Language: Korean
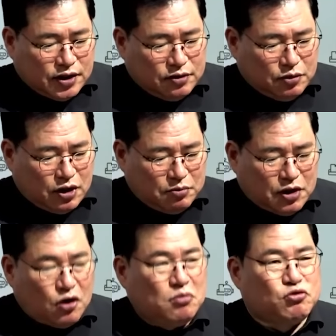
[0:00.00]
얘는 뭐냐면
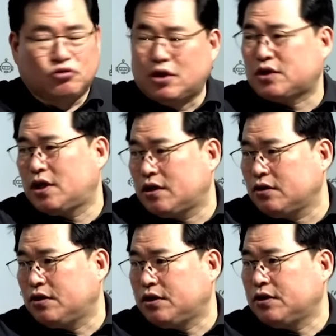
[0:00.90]
내려오면 죽는다
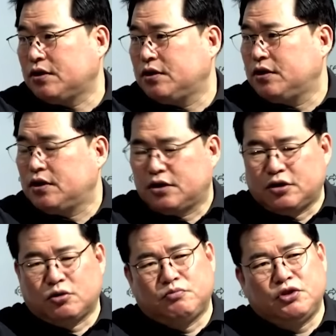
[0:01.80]
생각하는 거예요.
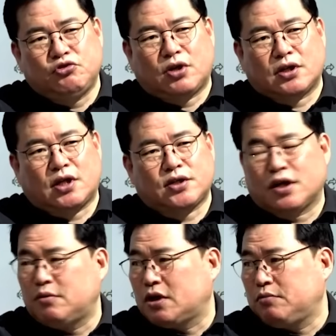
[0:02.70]
그리고 음. 민주당
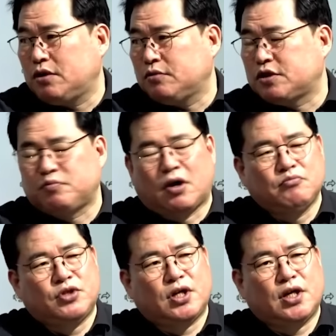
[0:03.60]
자체가 뭐냐면 지금
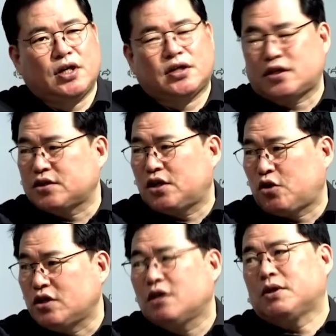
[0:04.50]
범죄 대상자가
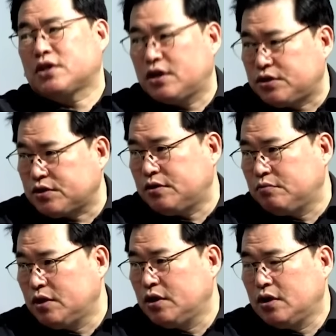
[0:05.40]
굉장히 많잖아요 지금.
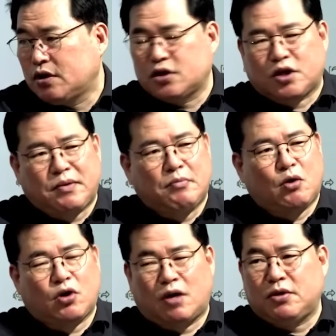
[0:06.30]
음. 그리고 재판
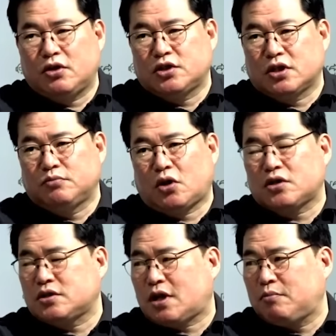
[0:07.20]
받고 나면은 지금
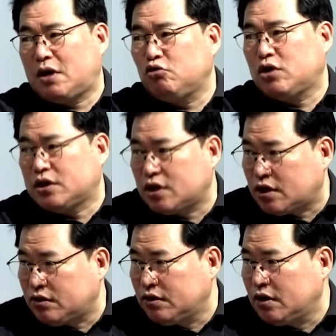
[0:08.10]
떨어질 사람이 한둘이
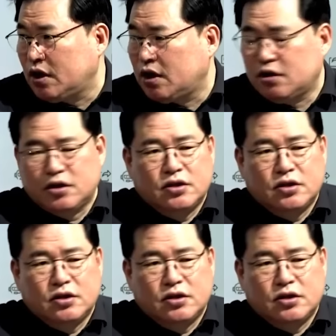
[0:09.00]
아니잖아요. 음.